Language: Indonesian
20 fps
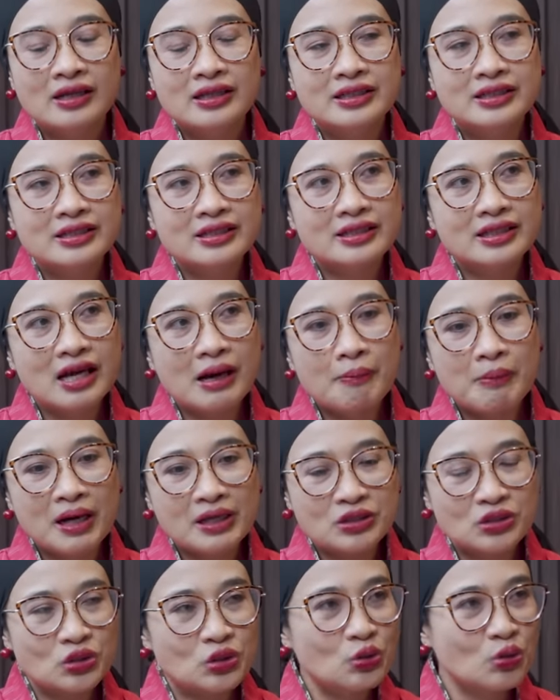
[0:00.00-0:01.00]
Dia
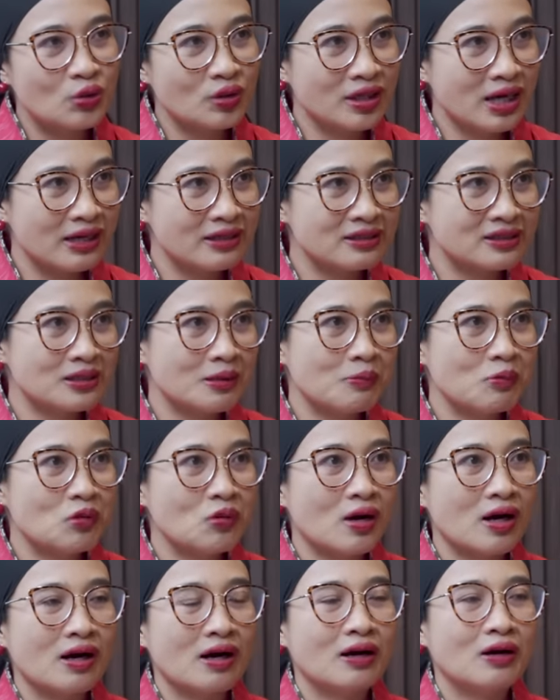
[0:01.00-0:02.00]
masukkan
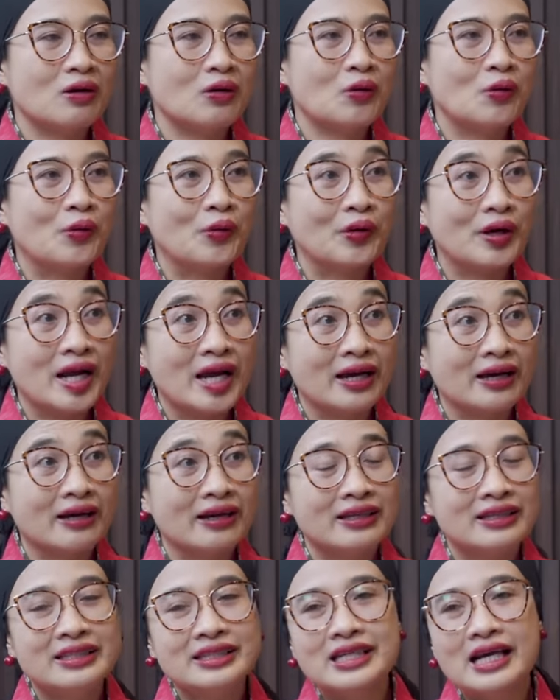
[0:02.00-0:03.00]
semua orang
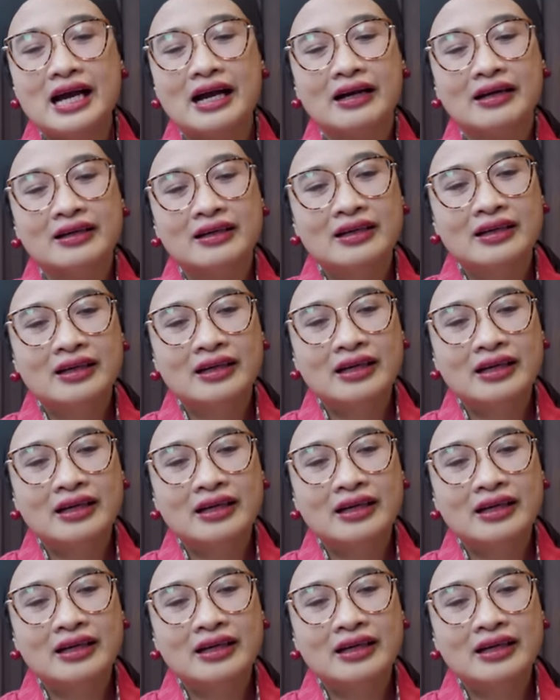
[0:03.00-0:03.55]
yang